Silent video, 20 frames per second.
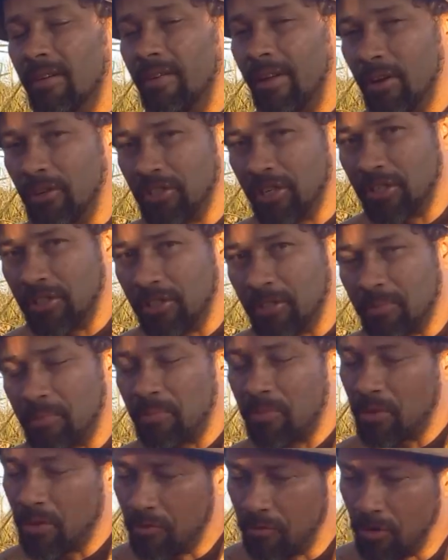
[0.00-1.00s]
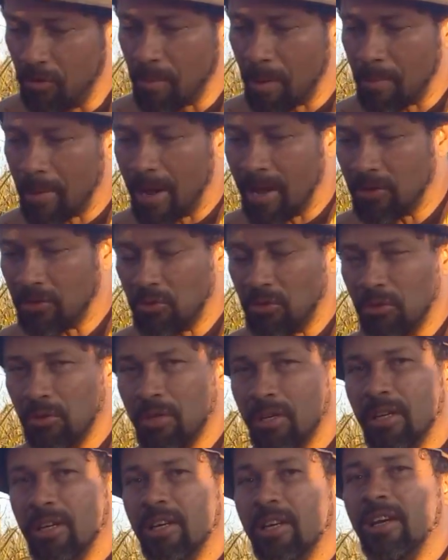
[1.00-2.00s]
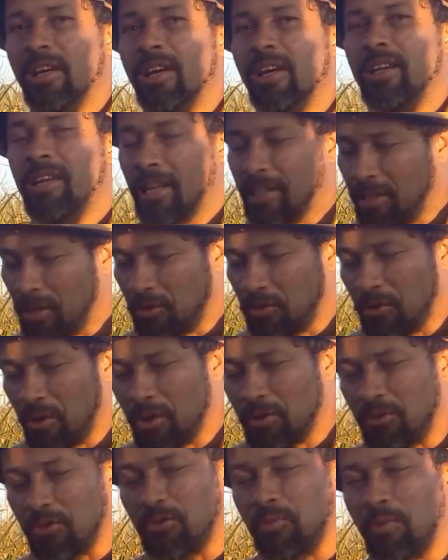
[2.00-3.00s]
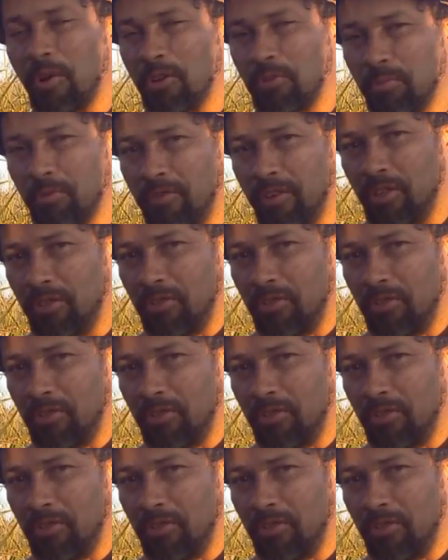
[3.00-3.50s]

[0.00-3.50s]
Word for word: Valeu, gente. Fui, um abraço. E até os nossos próximos